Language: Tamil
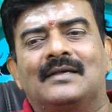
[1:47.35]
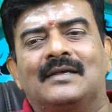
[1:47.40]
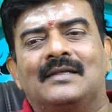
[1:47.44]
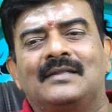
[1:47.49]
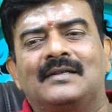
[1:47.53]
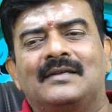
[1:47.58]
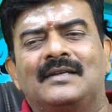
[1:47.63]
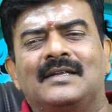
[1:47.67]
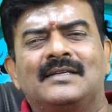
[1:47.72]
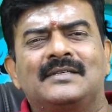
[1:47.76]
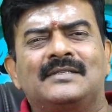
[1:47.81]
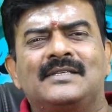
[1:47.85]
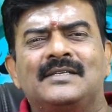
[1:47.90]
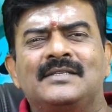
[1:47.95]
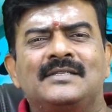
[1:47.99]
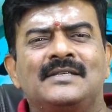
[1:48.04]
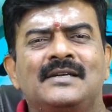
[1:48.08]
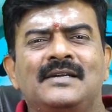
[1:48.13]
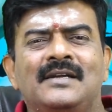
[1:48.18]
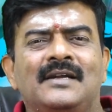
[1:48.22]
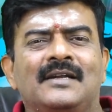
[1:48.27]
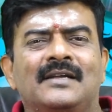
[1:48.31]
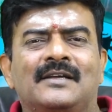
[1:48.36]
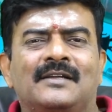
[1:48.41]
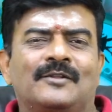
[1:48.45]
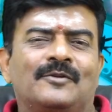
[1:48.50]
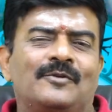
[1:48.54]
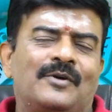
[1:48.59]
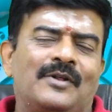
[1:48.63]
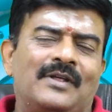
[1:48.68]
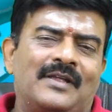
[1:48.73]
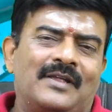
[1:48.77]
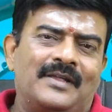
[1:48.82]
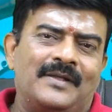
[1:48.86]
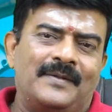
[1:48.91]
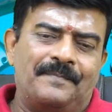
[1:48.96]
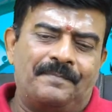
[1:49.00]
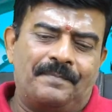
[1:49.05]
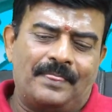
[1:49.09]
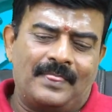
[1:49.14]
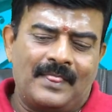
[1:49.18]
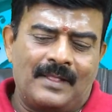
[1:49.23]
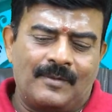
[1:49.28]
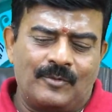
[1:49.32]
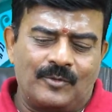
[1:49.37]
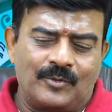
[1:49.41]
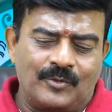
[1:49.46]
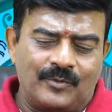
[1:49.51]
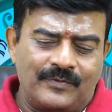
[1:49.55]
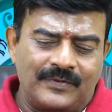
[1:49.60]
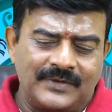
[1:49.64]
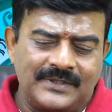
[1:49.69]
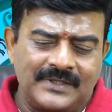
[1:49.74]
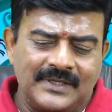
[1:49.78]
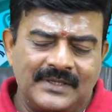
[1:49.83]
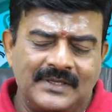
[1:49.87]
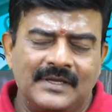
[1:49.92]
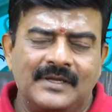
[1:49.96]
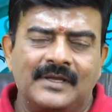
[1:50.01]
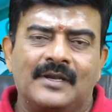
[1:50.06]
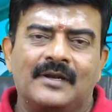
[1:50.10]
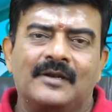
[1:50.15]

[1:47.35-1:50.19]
அந்த டெசிஷன் இருக்கிறத விட நமக்கு ஒரு விஷயத்தை